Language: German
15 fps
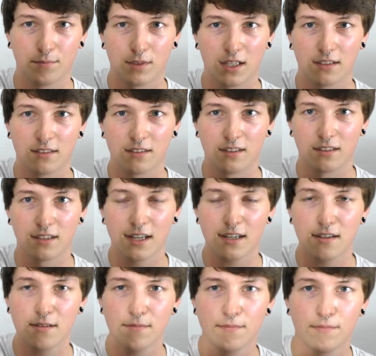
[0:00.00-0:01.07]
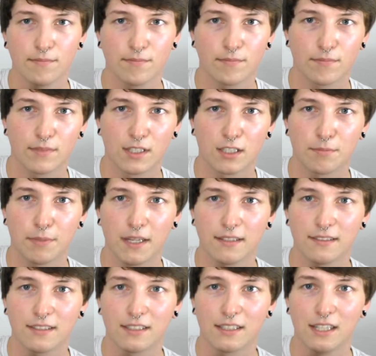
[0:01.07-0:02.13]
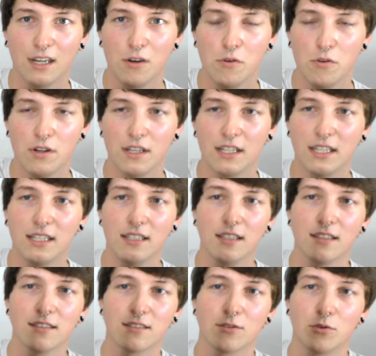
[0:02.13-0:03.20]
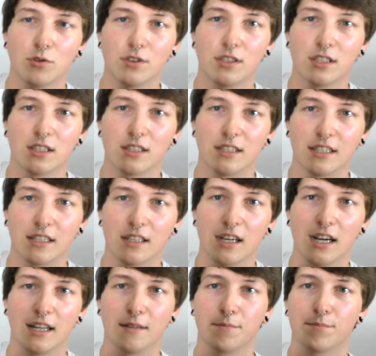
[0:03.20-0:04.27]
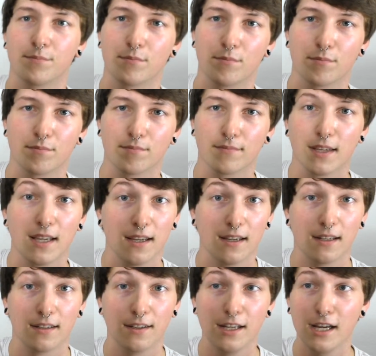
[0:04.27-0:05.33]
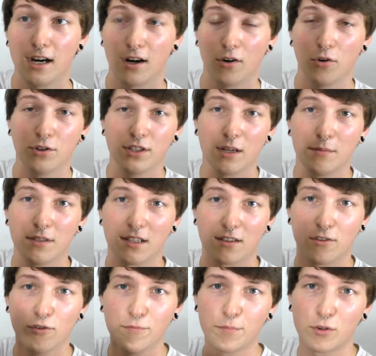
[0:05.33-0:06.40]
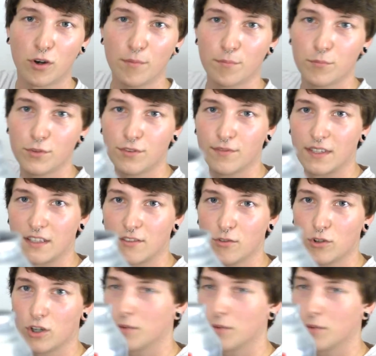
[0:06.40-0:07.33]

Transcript: Da sind die Zacken. Es passt genau in das untere Ding rein. Naja, und damit das Luft bekommt, müssen wir jetzt nur